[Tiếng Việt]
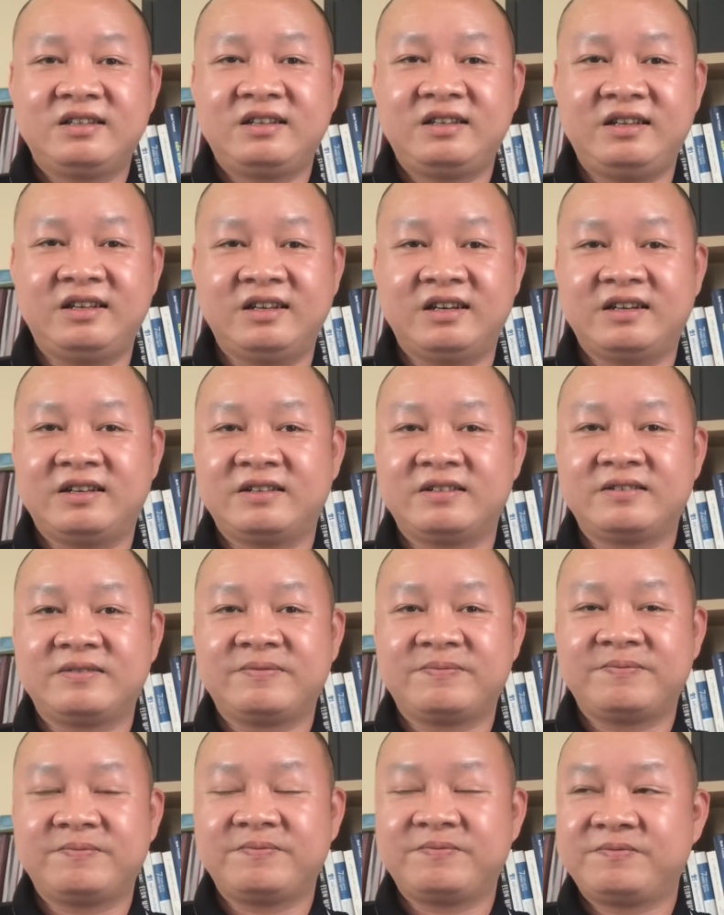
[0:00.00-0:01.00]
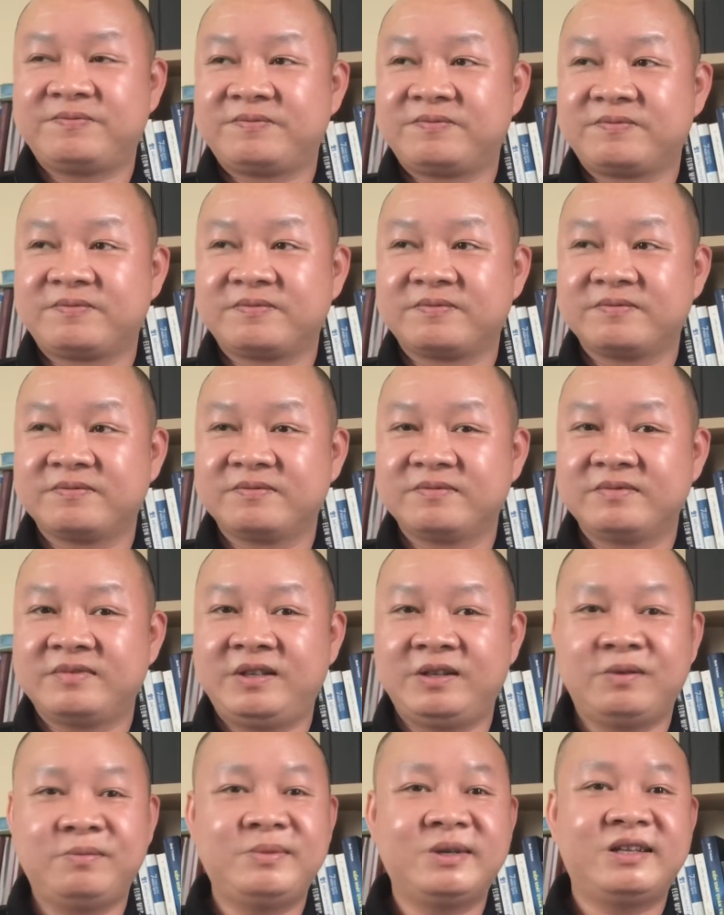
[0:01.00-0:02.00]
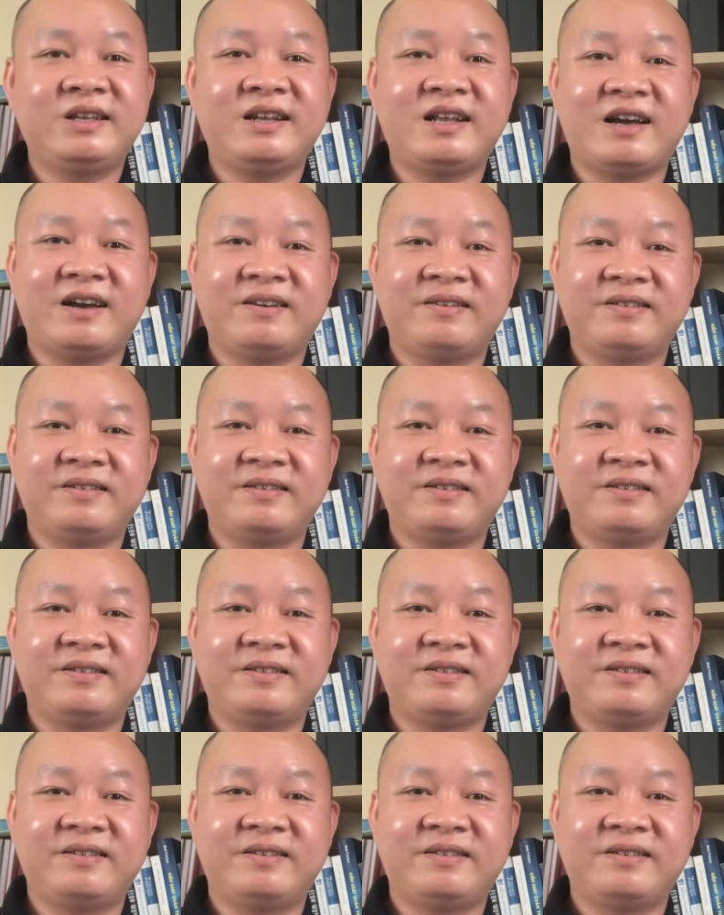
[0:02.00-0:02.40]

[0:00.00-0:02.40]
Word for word: thì ờ, thì không biết thế nào